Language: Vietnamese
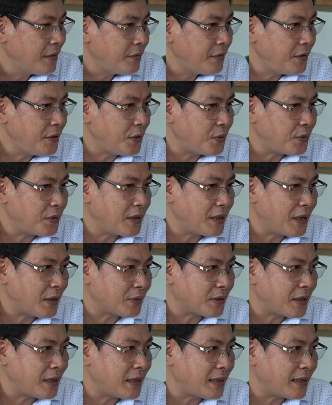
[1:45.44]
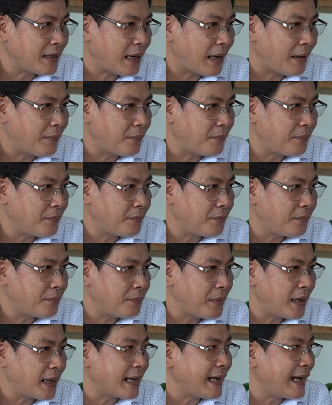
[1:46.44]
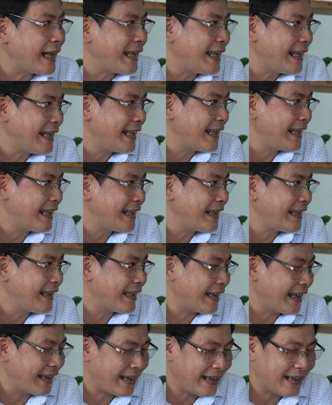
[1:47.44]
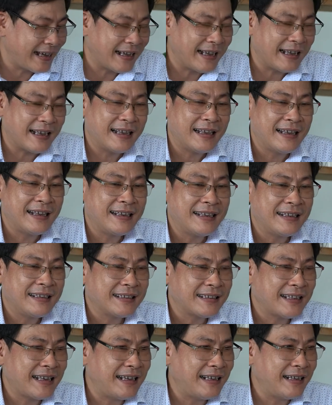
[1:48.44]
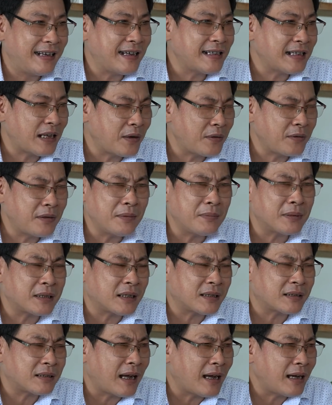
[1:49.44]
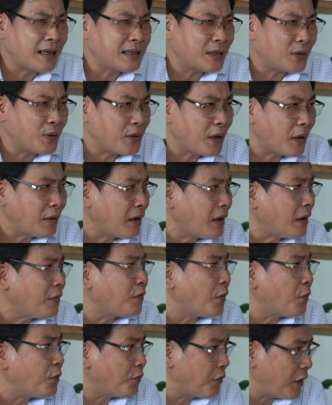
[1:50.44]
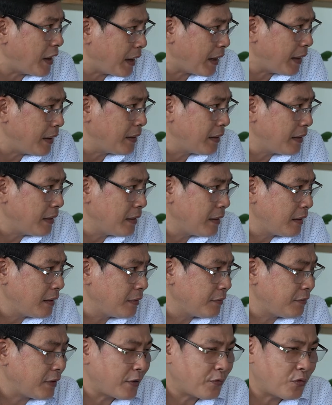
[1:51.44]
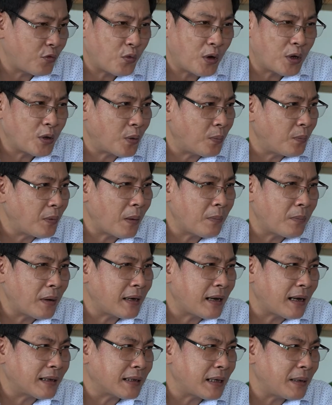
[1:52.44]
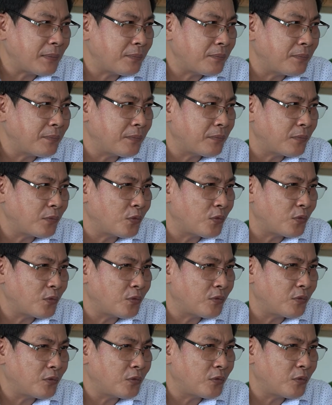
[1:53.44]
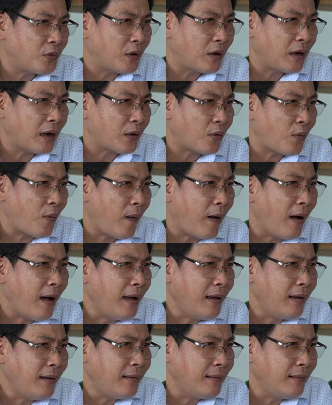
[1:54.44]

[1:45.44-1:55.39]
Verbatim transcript: ví dụ như đầu tiên làm bể cái ly à, thì nó sẽ nói nhưng mà thực ra cái sự nói dối nó rất vụng về và phụ huynh cũng không nên can thiệp gọi là quá